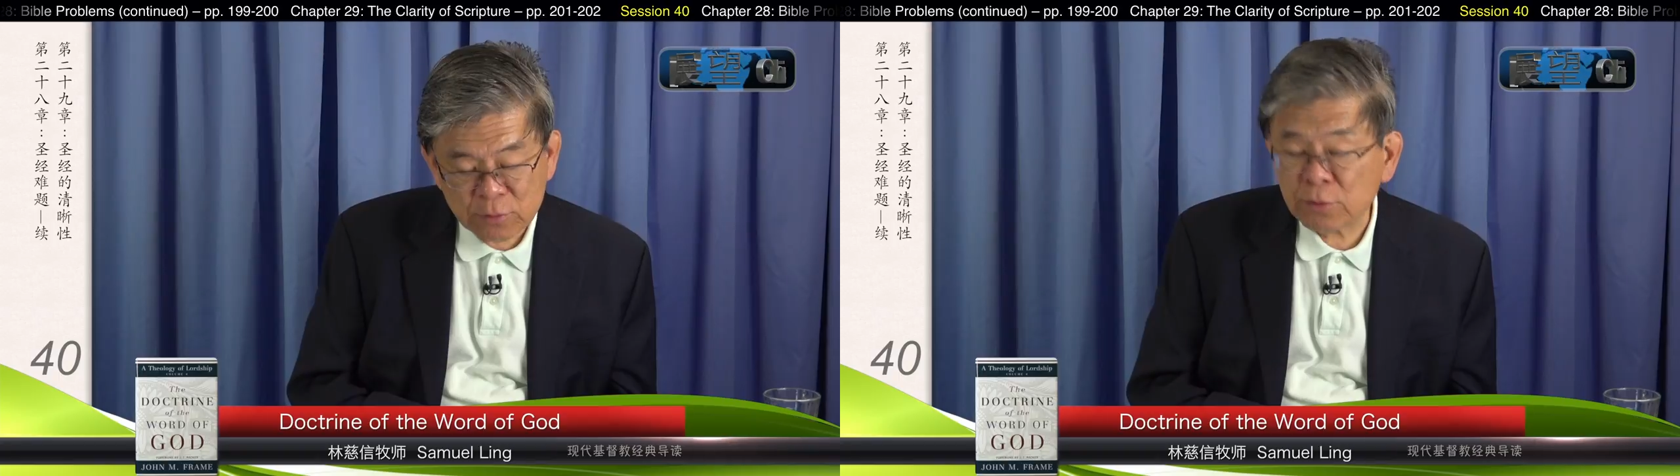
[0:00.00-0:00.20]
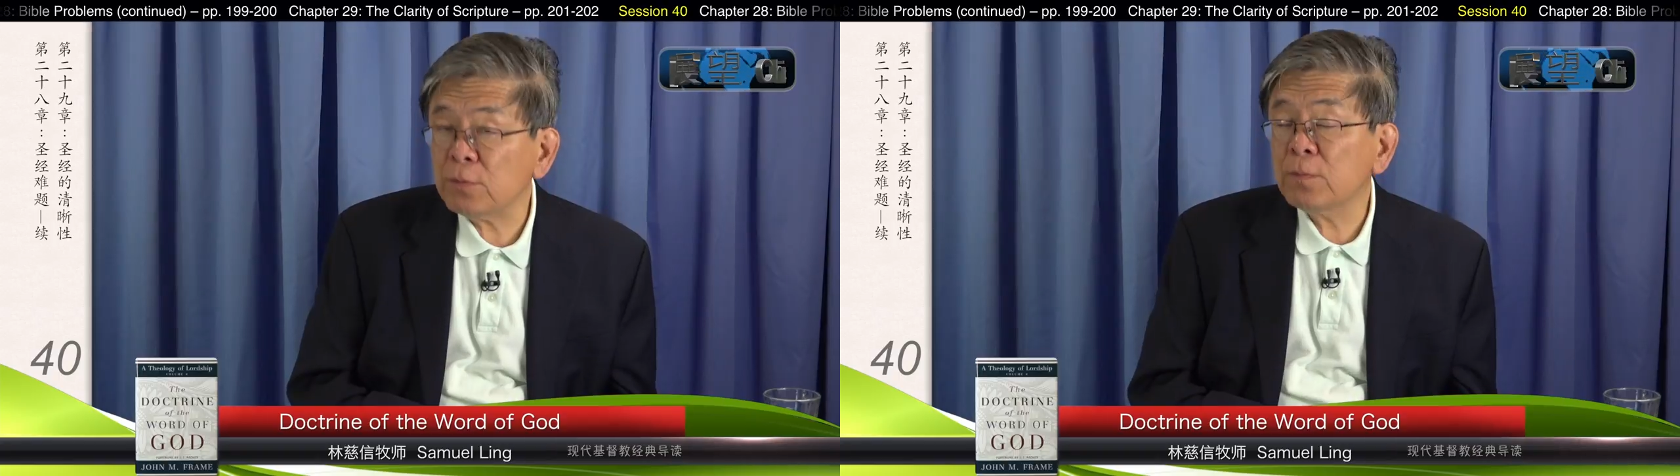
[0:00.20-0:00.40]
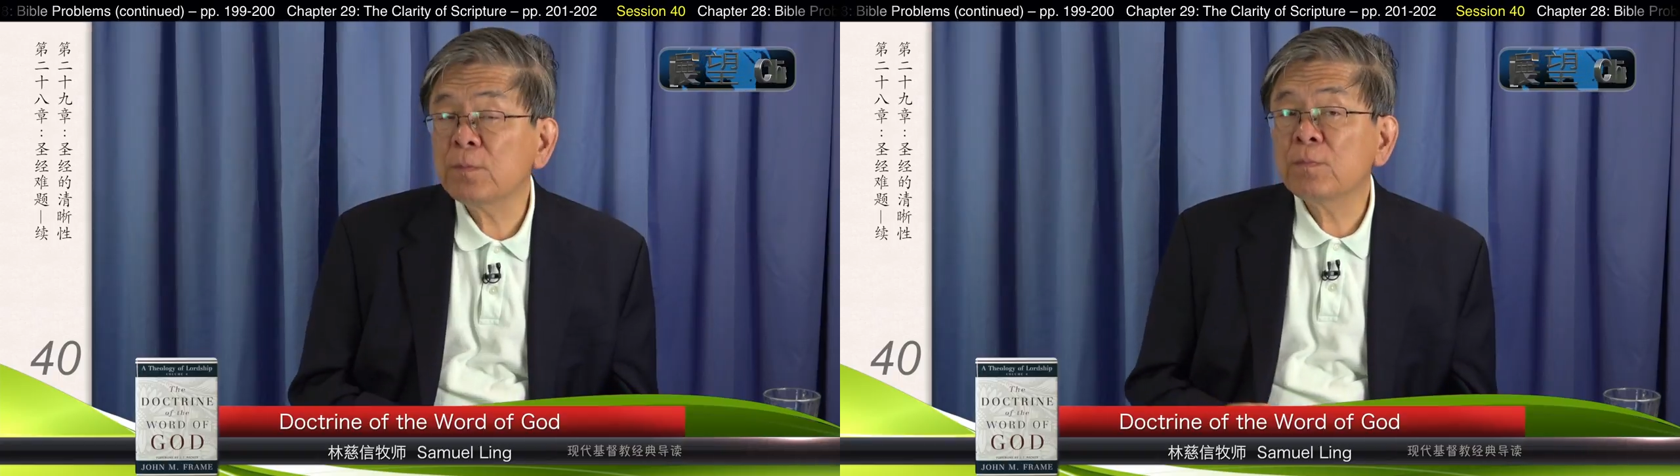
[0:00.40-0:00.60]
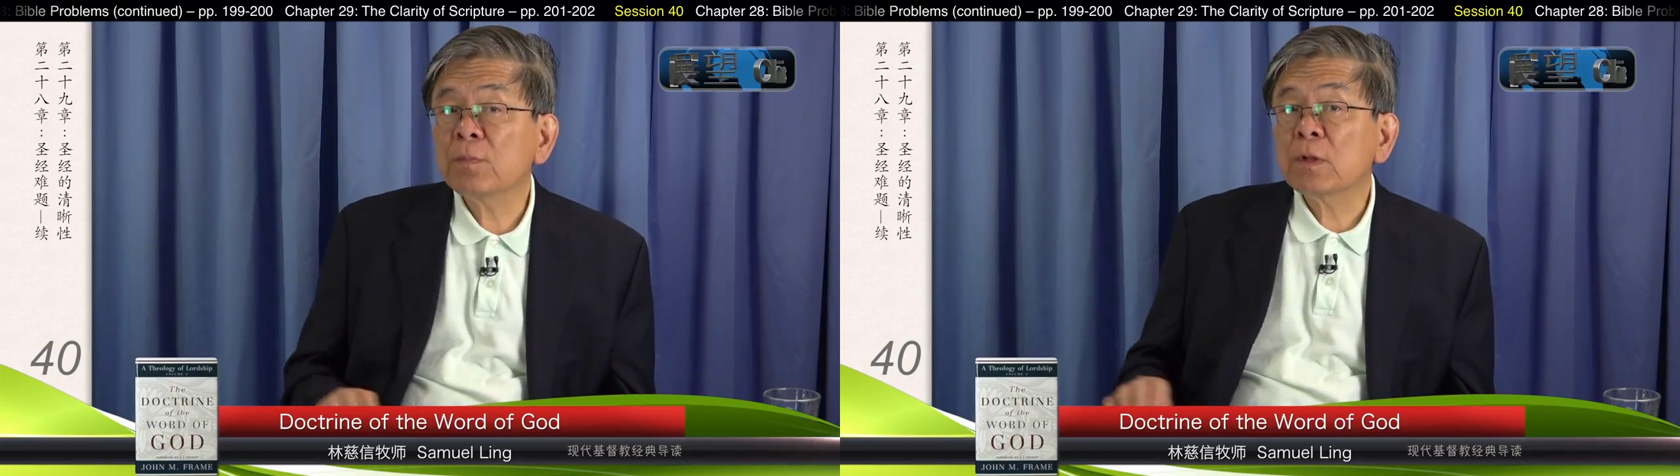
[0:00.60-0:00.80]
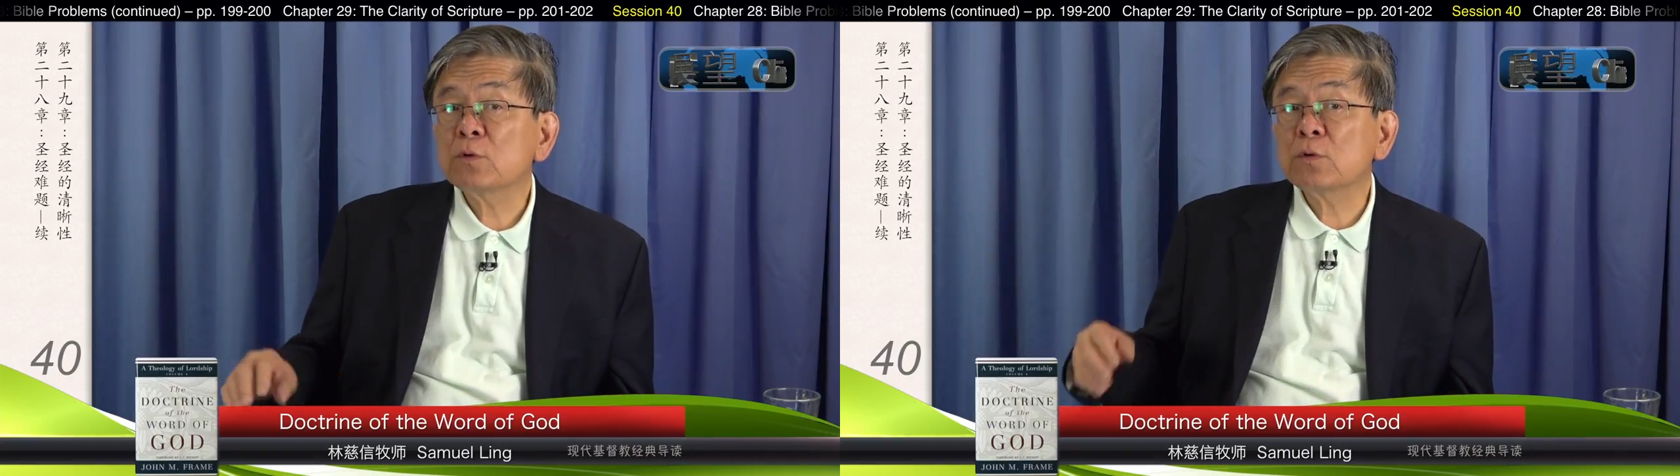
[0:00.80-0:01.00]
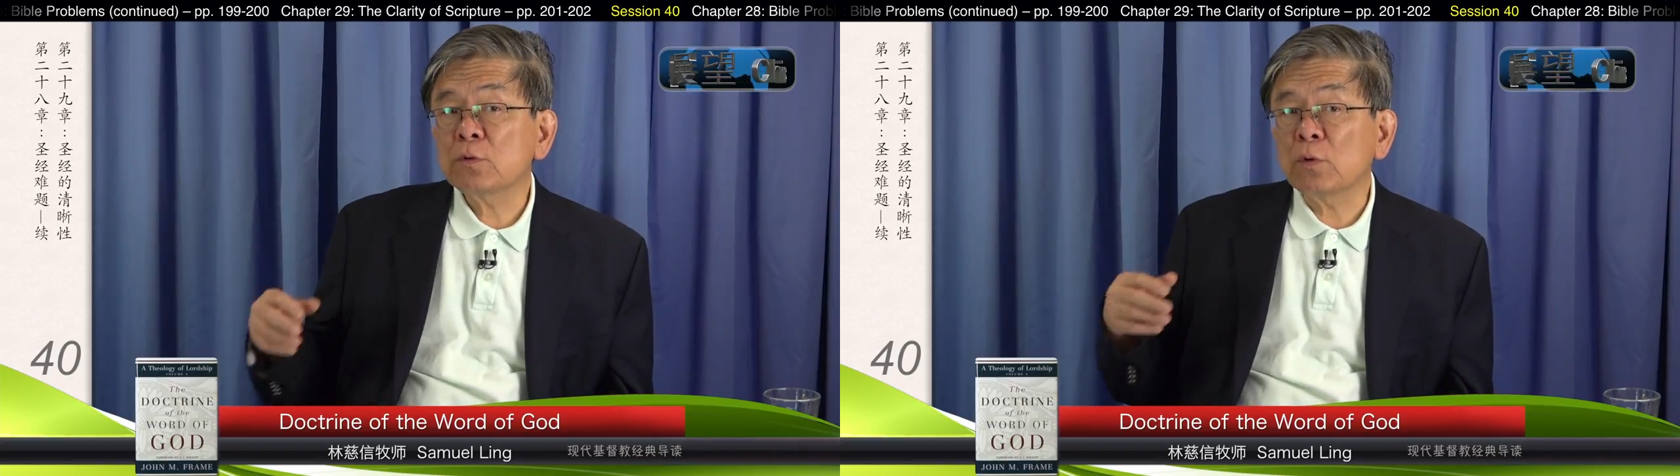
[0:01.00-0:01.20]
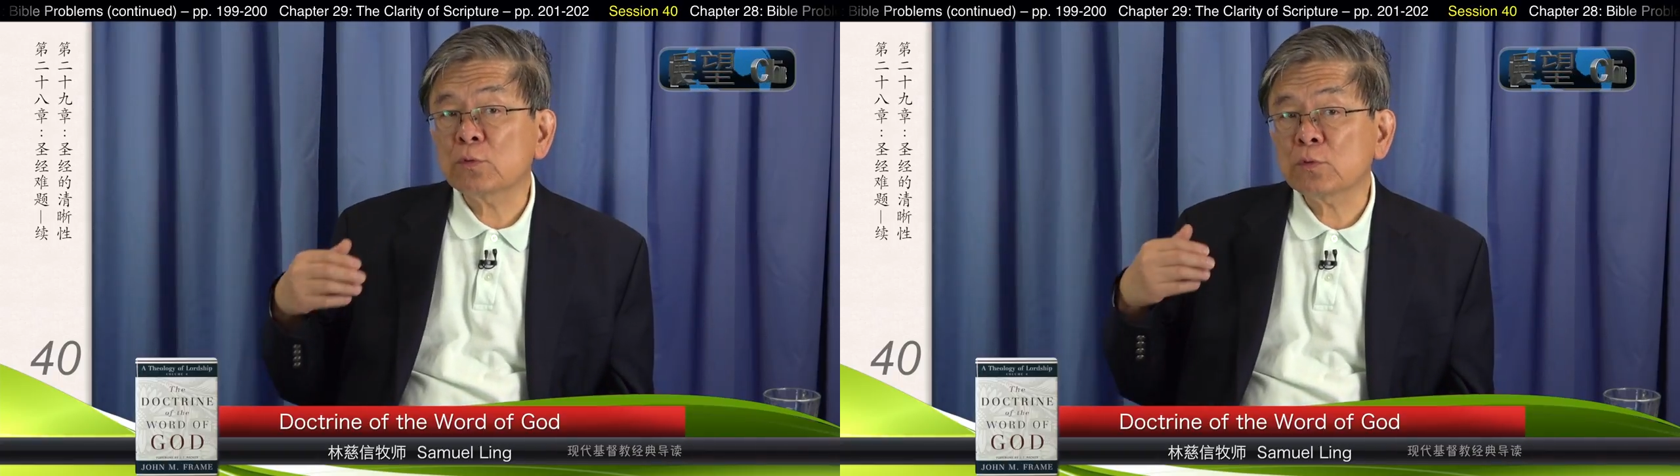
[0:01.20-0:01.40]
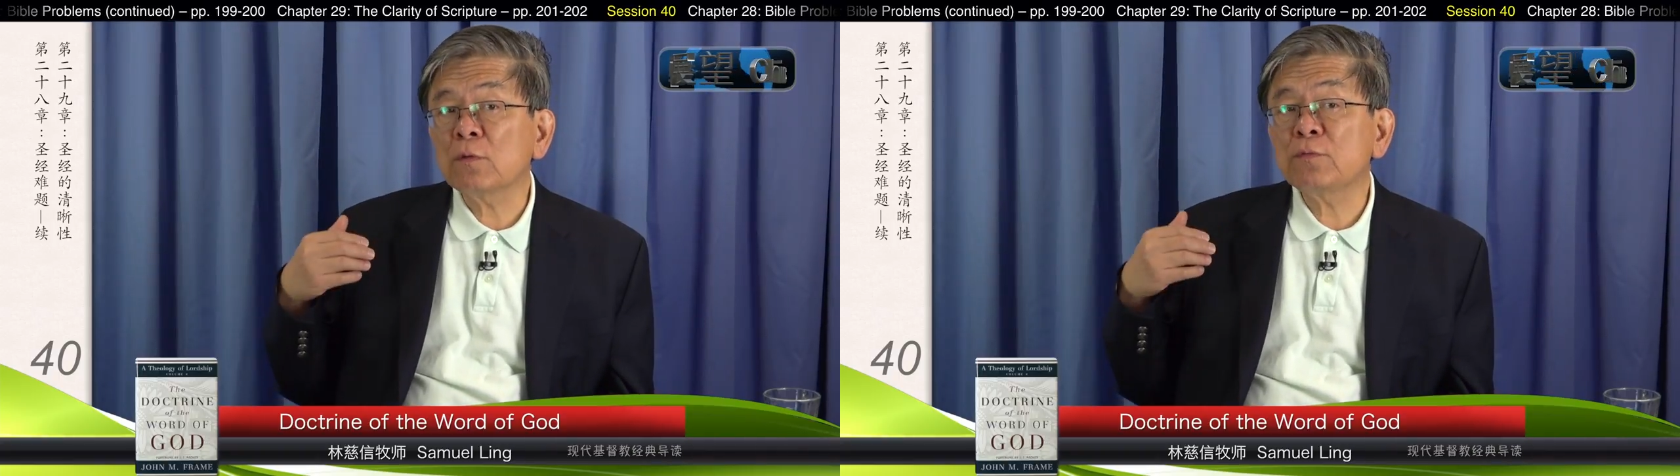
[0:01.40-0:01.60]
据，有
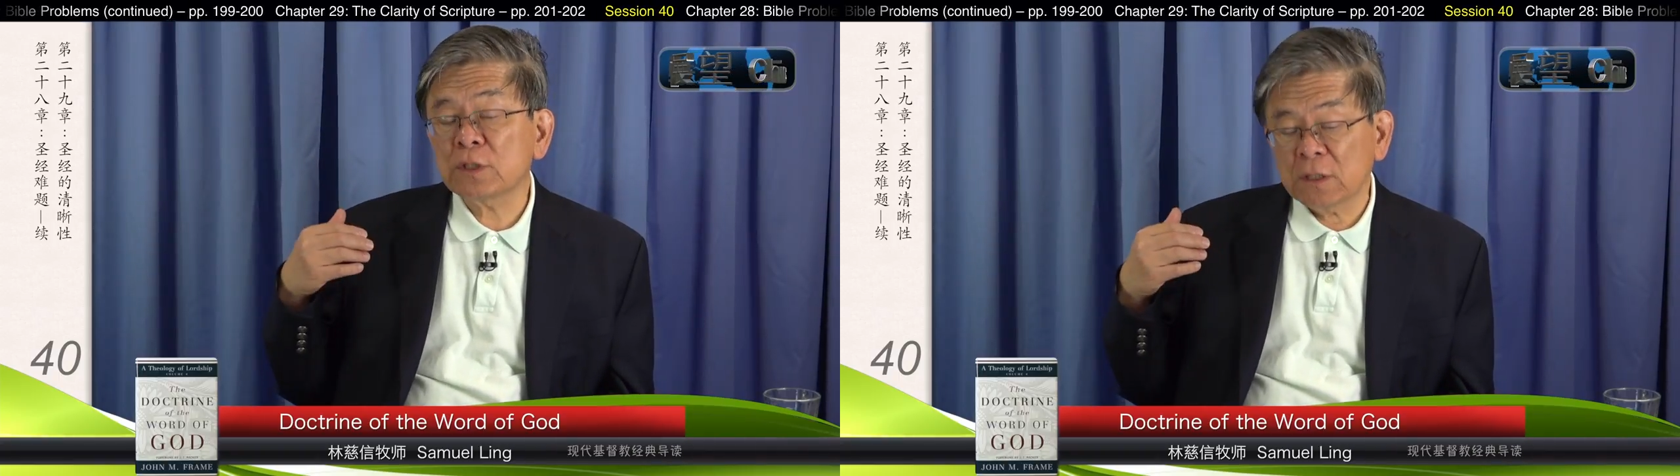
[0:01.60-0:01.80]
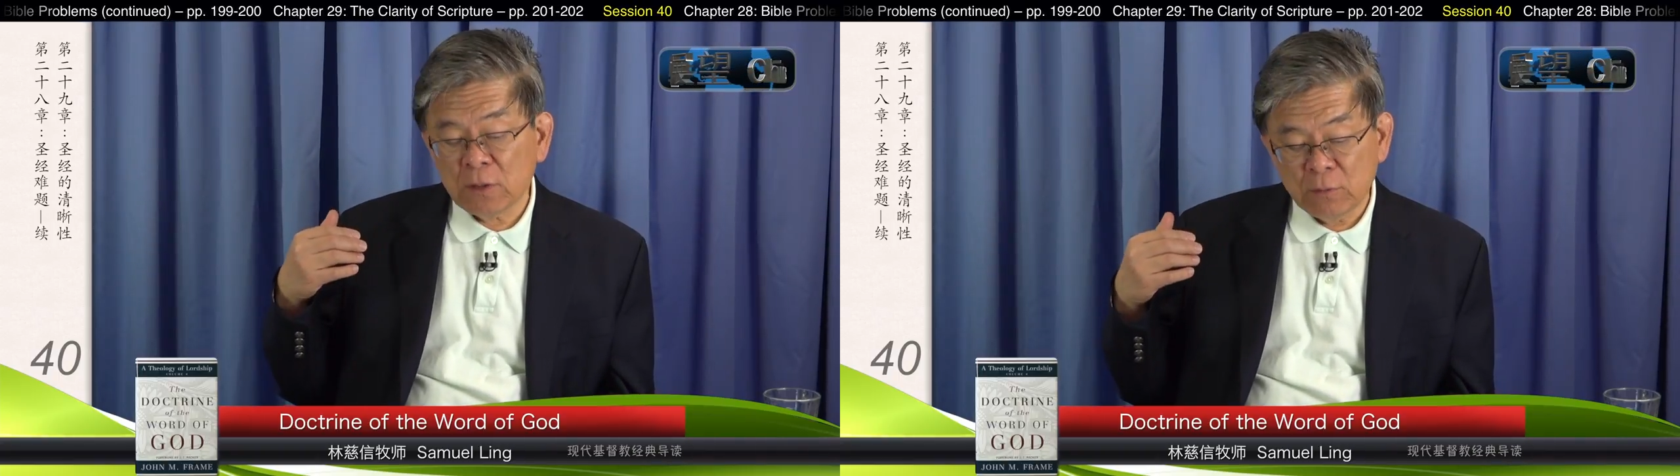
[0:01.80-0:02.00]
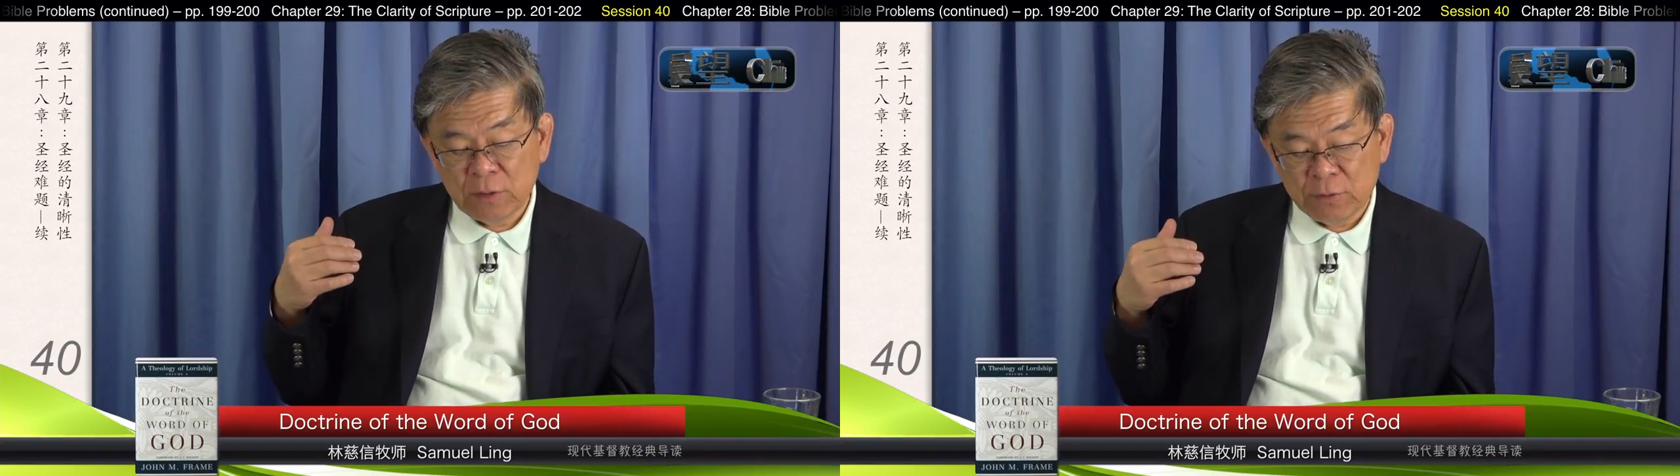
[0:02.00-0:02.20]
说服性的论